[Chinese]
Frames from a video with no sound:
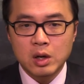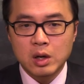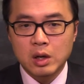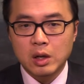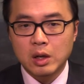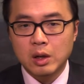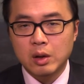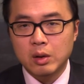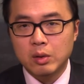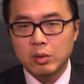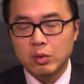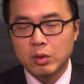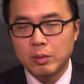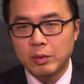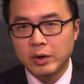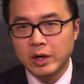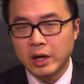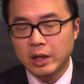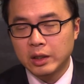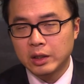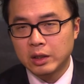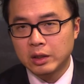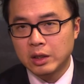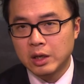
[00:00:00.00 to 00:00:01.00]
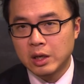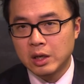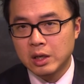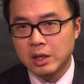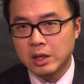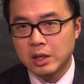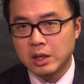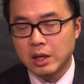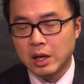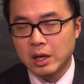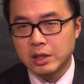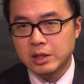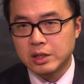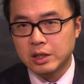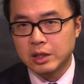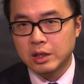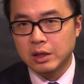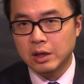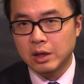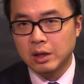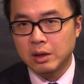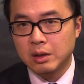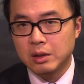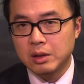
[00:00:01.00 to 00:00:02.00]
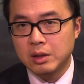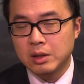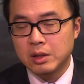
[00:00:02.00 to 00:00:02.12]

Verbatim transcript: 呃，我们看到呢啊这个。